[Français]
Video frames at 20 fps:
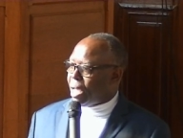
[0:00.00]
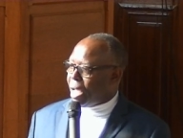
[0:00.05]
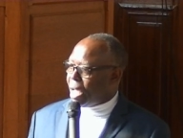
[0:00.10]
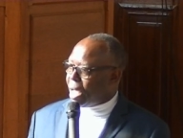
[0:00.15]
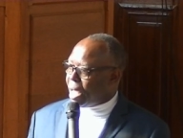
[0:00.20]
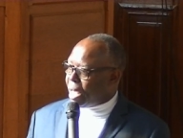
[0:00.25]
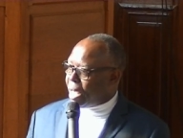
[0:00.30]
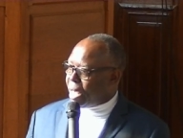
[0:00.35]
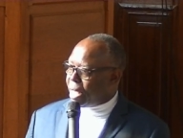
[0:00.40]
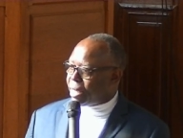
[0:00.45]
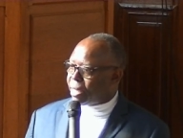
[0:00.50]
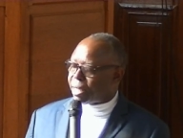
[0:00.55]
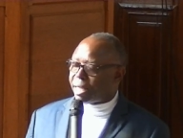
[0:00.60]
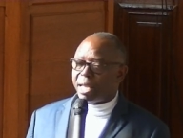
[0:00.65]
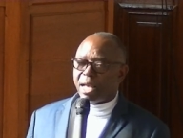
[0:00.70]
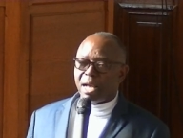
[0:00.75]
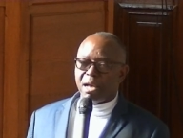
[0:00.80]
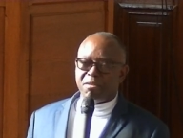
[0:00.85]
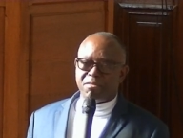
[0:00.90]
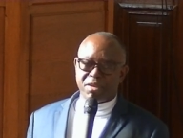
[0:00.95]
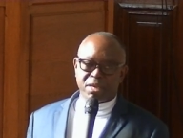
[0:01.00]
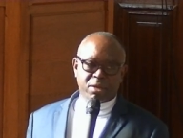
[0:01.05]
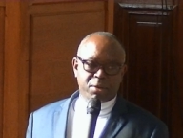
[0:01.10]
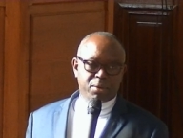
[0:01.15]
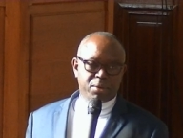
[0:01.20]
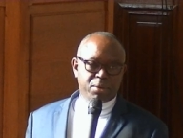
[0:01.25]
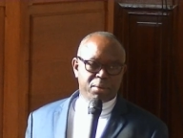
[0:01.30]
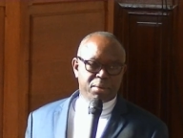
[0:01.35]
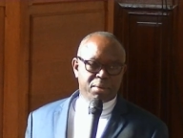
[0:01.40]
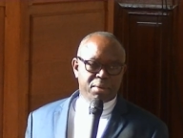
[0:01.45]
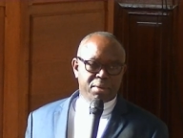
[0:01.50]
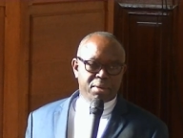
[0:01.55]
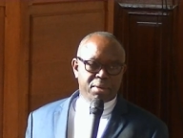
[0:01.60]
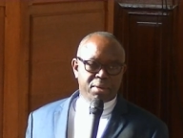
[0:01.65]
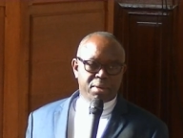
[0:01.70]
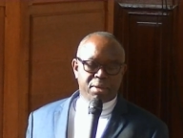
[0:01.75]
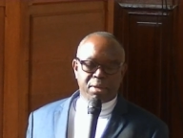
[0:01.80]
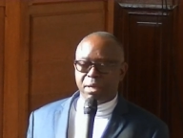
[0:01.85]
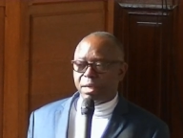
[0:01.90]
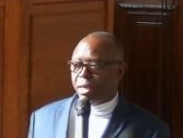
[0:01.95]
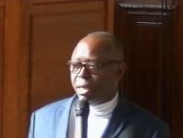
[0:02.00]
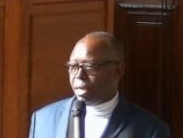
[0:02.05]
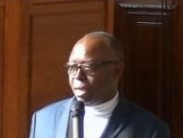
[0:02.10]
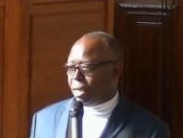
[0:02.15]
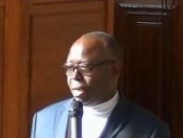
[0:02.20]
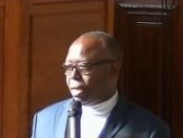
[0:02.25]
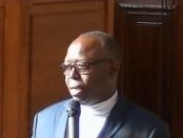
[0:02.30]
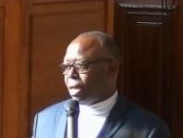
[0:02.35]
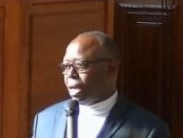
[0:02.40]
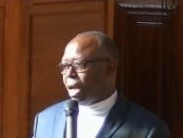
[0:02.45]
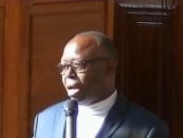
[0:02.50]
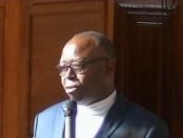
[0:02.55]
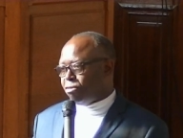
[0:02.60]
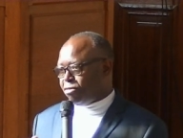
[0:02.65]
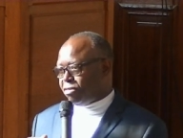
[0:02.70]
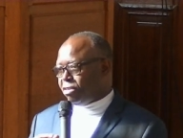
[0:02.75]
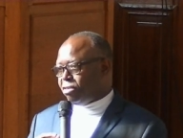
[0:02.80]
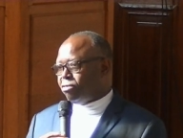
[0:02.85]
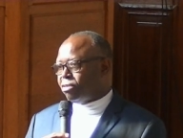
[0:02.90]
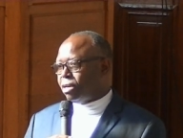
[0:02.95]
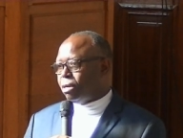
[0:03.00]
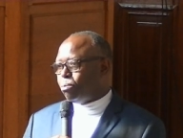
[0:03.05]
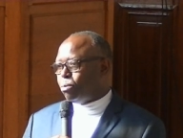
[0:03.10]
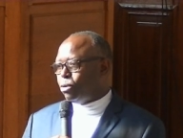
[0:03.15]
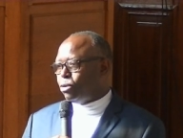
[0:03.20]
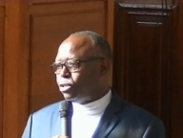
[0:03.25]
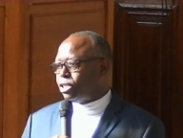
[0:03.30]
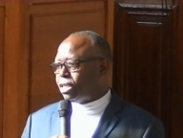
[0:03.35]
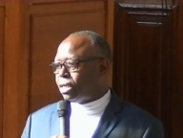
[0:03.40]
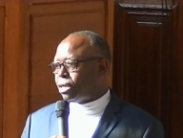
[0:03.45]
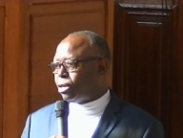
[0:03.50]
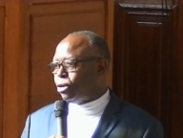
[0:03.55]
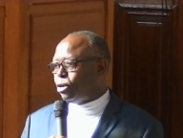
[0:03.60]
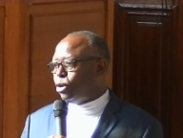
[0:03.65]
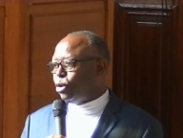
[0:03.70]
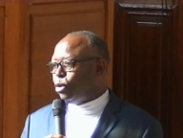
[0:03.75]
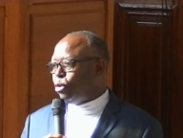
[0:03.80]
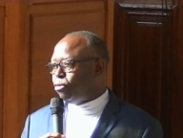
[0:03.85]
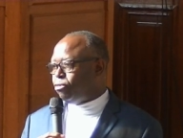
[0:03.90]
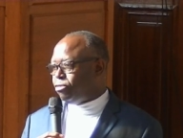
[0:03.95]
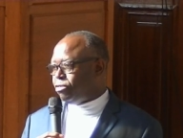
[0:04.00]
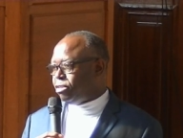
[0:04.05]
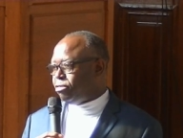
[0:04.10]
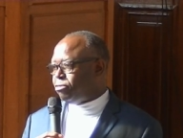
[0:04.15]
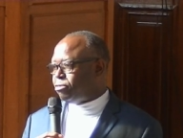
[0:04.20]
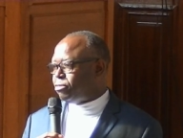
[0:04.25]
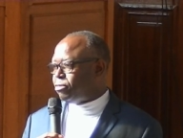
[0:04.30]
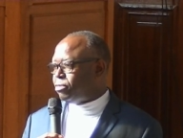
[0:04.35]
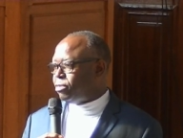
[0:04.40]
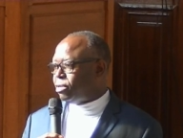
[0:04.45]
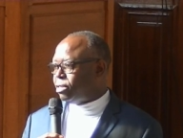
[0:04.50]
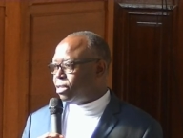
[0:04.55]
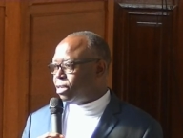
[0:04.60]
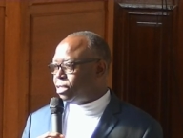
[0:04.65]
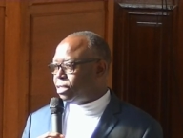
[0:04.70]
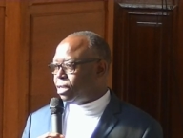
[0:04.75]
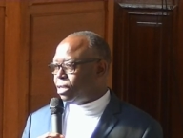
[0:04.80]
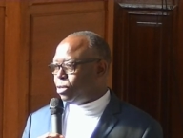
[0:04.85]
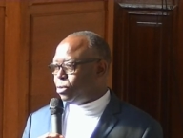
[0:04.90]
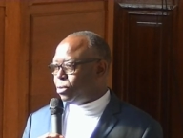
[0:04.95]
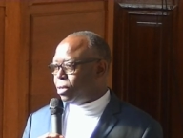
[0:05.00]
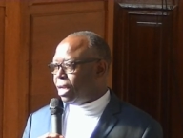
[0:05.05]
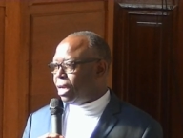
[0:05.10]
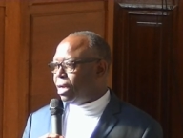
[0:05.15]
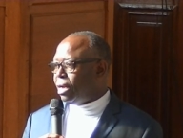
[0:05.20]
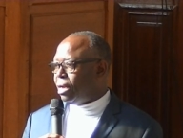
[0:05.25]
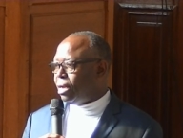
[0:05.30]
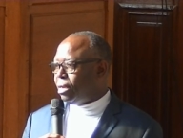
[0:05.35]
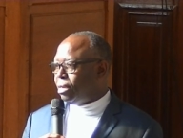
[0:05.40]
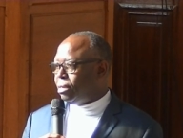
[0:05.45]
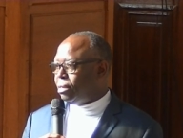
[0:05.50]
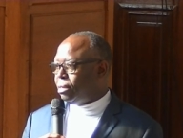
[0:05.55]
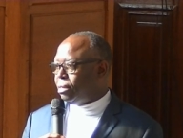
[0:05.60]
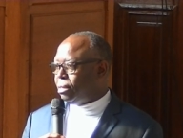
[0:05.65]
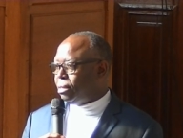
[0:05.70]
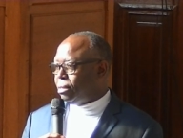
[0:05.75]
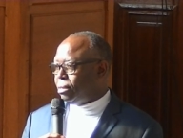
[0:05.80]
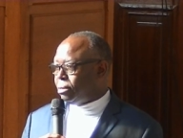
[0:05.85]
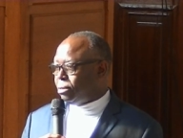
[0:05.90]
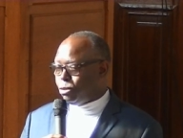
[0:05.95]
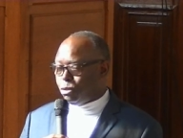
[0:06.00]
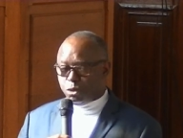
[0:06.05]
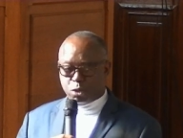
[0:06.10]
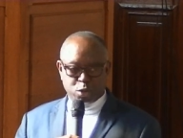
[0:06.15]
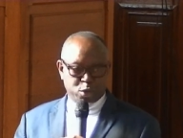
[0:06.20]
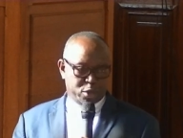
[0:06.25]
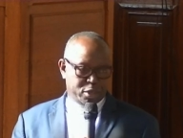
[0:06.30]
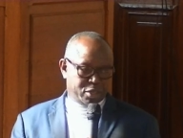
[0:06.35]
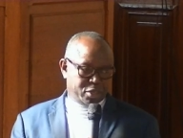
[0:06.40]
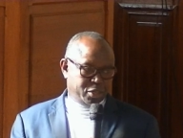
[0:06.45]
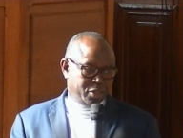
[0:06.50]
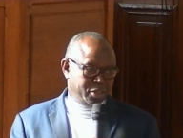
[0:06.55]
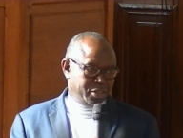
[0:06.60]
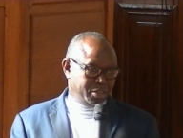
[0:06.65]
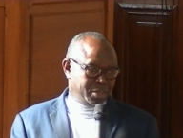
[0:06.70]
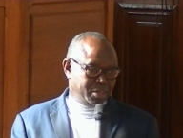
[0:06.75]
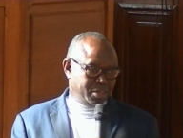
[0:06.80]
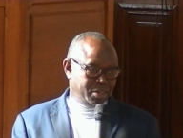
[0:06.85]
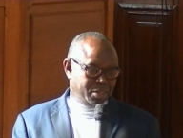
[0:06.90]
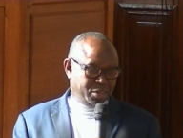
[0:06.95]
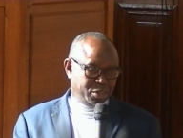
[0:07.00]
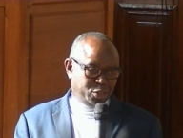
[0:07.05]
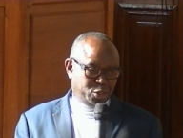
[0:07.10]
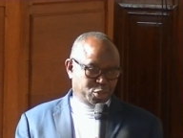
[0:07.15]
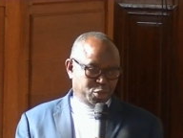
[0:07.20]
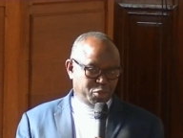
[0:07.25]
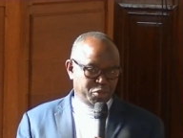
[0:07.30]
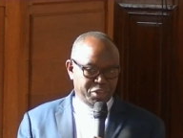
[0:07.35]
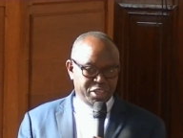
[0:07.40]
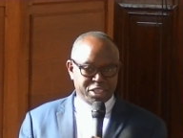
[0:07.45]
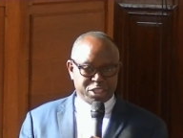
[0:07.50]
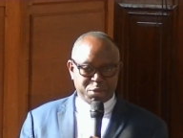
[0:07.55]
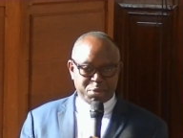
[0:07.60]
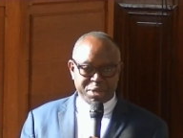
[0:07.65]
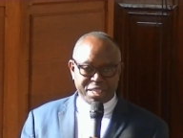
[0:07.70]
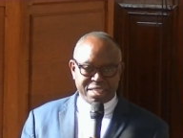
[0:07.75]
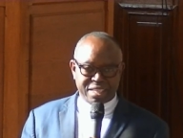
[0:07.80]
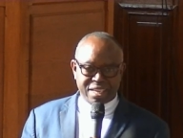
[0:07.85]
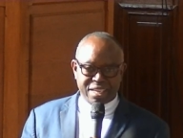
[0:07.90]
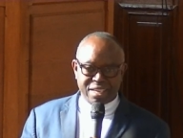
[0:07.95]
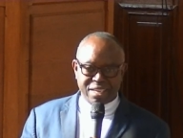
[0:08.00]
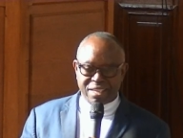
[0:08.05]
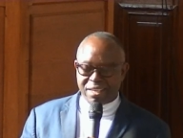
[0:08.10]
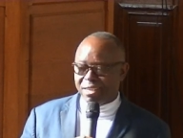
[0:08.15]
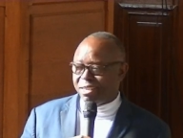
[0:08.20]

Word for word: à être avec eux et à vivre un peu ce que eux vivent dans ces lieux-là. Donc, euh, je viens ce matin